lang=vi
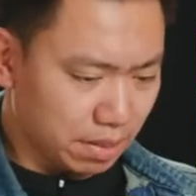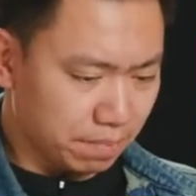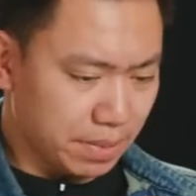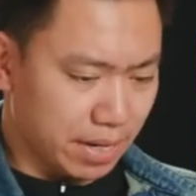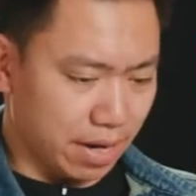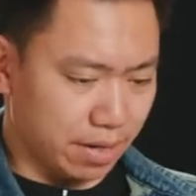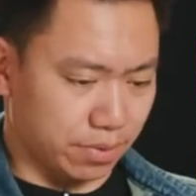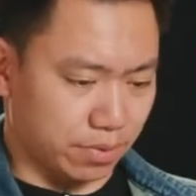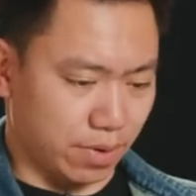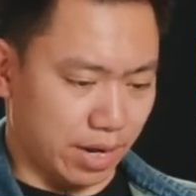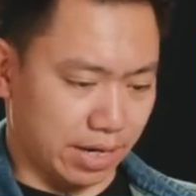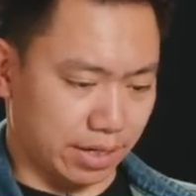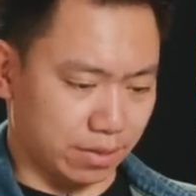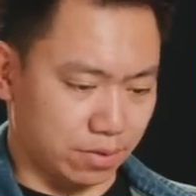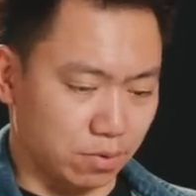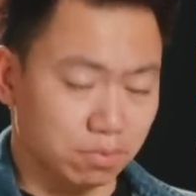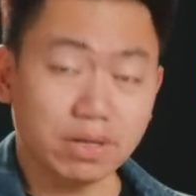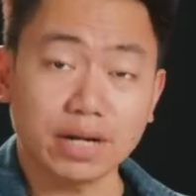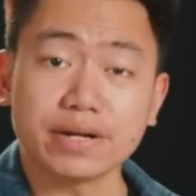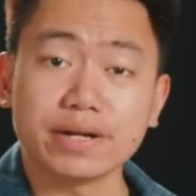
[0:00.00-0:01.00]
vực trang bị an toàn
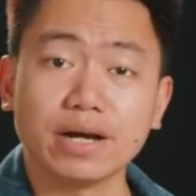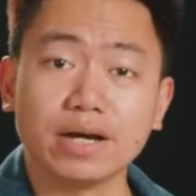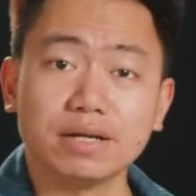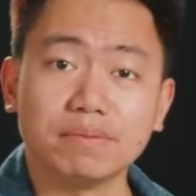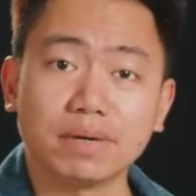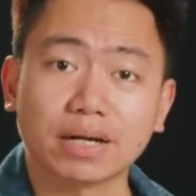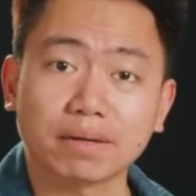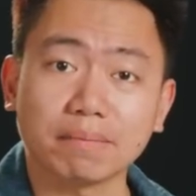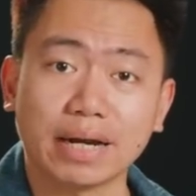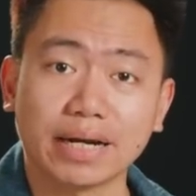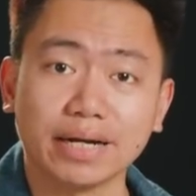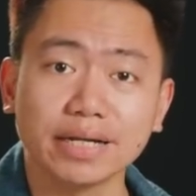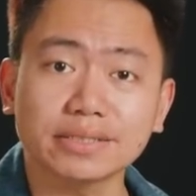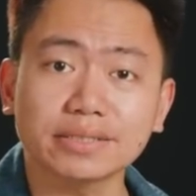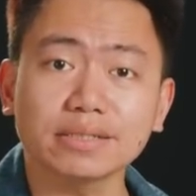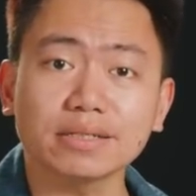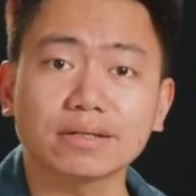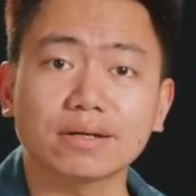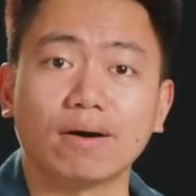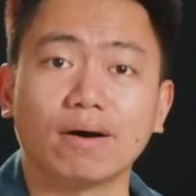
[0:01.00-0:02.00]
cũng là nơi mà các bạn hết
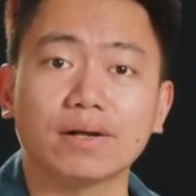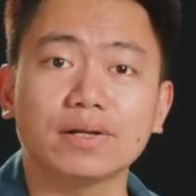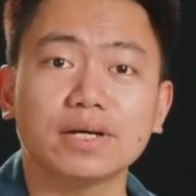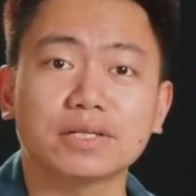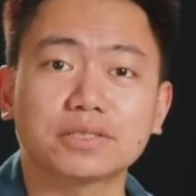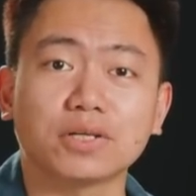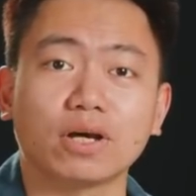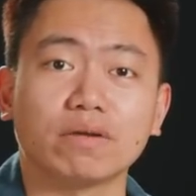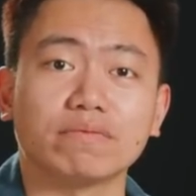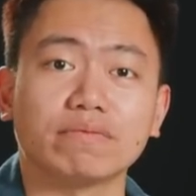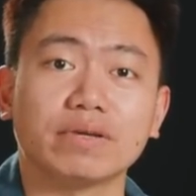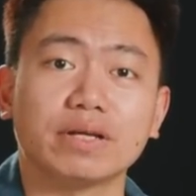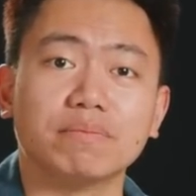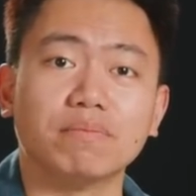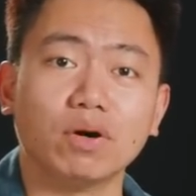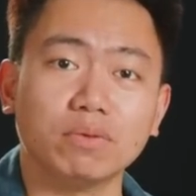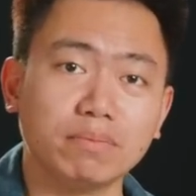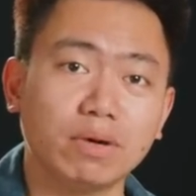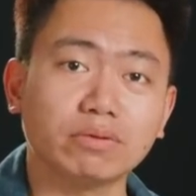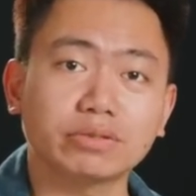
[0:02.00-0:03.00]
sức khó lựa chọn vì
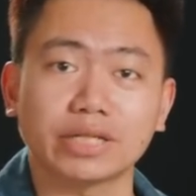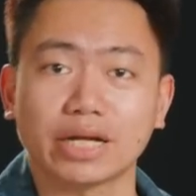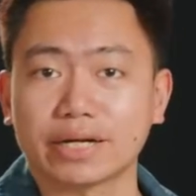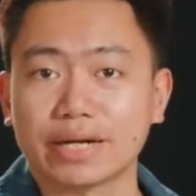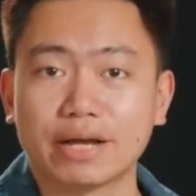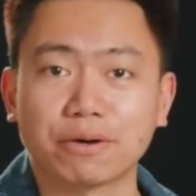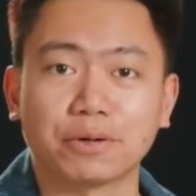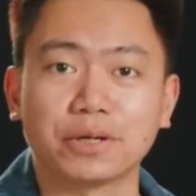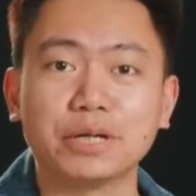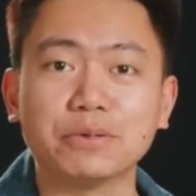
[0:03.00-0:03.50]
mỗi mẫu xe đều